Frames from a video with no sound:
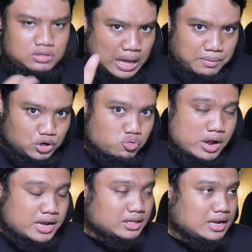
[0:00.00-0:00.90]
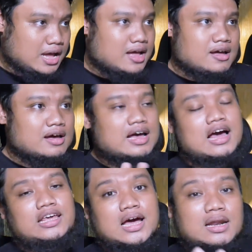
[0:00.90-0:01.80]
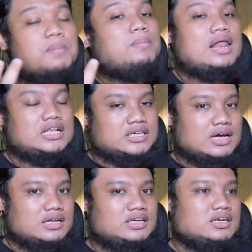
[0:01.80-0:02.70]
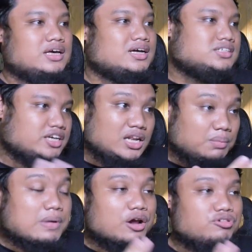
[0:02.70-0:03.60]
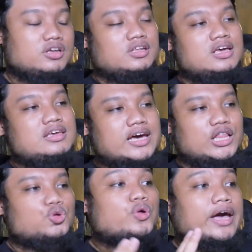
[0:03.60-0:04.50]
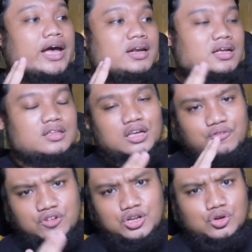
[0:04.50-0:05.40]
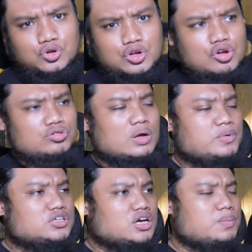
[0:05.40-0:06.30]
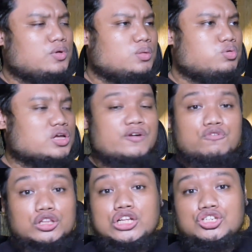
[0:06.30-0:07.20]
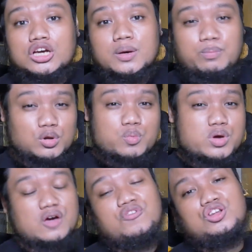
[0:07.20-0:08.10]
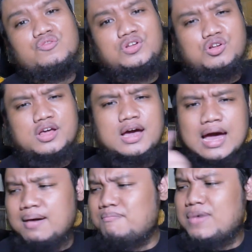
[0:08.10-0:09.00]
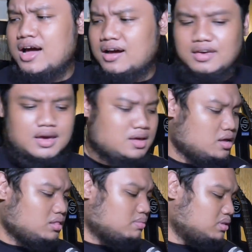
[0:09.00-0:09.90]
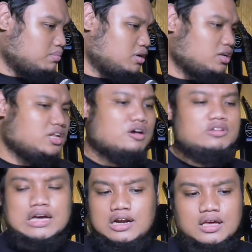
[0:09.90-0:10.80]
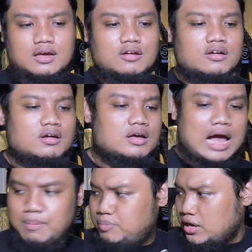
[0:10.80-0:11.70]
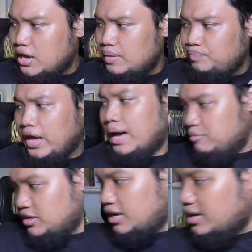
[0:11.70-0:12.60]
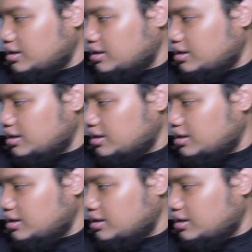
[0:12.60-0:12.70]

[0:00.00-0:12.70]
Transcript: tahap keduanya adalah kalian pelajari ya skill baru ini yaitu editing video. Tapi saya belum punya footage-nya, belum punya video-videonya gampang ya. Teman-teman ini aku nyari HP ya. Nah, misal